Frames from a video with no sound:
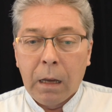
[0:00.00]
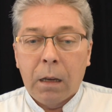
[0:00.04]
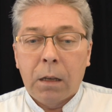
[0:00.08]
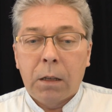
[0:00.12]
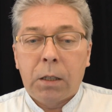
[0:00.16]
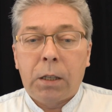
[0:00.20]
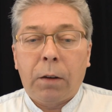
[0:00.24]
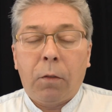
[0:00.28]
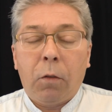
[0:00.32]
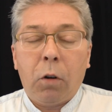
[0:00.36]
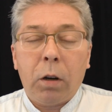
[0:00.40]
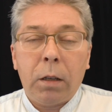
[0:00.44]

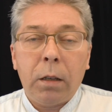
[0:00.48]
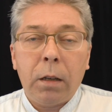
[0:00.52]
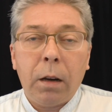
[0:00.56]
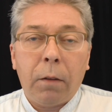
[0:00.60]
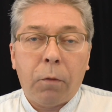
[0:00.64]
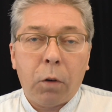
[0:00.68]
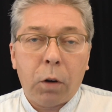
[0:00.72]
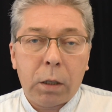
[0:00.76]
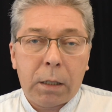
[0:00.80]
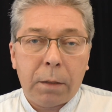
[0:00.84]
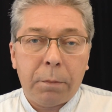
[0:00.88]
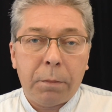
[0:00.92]
Сегодня
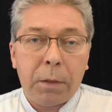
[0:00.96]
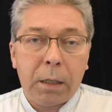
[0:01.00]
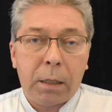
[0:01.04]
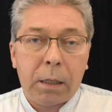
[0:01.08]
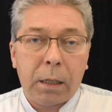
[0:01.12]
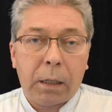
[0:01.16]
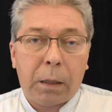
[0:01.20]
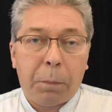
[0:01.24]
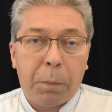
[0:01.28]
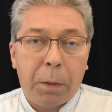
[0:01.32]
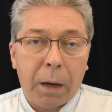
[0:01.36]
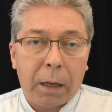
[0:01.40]

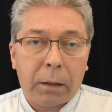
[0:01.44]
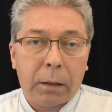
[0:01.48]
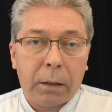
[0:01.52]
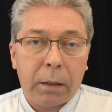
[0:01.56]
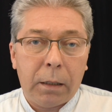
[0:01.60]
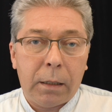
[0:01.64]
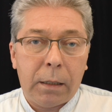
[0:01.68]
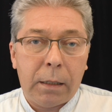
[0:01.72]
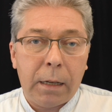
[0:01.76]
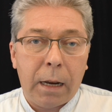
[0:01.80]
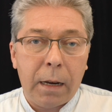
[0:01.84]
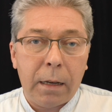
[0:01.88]

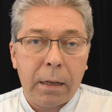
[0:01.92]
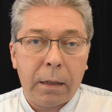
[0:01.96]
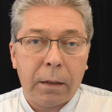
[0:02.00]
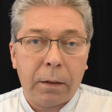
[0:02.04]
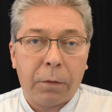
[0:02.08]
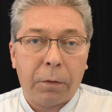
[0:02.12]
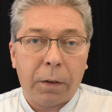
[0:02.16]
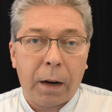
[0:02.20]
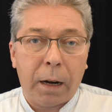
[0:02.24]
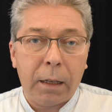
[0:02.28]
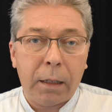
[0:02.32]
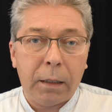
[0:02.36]
85-й день
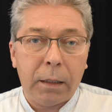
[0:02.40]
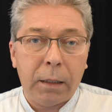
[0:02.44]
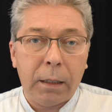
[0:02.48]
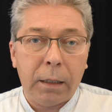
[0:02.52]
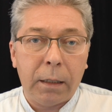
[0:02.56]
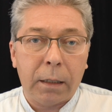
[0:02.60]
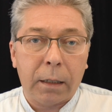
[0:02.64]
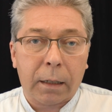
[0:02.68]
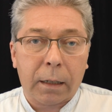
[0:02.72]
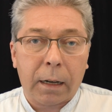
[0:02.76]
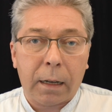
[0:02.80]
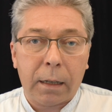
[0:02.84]

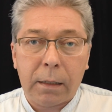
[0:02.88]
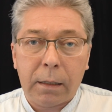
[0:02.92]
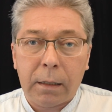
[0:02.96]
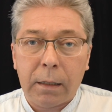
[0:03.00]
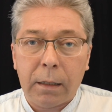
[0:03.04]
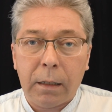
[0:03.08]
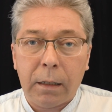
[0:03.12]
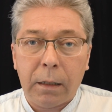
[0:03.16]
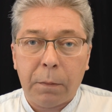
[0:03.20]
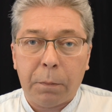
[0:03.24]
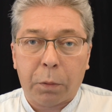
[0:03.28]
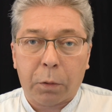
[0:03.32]
войны
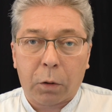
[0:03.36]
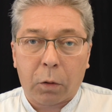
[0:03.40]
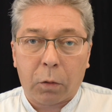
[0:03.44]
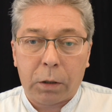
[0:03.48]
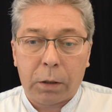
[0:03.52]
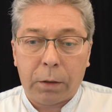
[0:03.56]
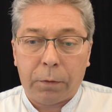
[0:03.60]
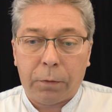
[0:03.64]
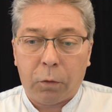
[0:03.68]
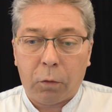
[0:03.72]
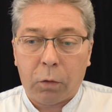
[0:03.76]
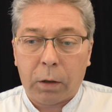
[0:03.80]
России
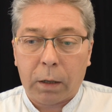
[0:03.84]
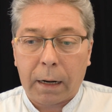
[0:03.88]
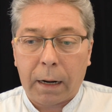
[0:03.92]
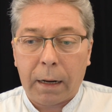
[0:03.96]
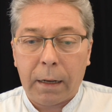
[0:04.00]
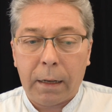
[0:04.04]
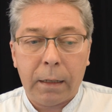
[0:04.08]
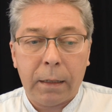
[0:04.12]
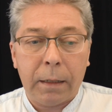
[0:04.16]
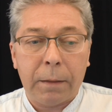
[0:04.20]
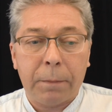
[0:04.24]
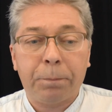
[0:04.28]
против
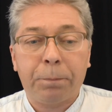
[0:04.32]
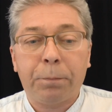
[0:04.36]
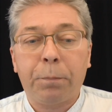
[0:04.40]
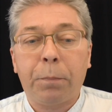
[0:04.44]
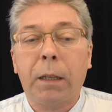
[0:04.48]
Украины.